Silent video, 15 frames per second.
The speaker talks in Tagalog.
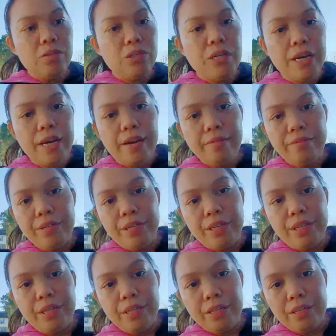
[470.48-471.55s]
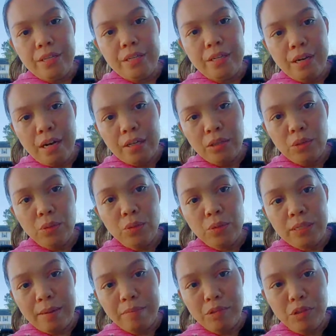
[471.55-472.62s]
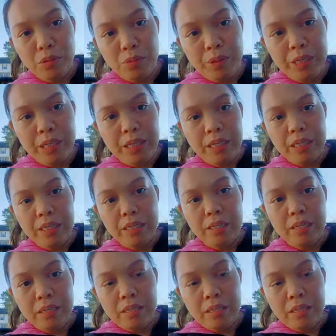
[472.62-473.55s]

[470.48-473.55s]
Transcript: ko siya every uh, two times a week.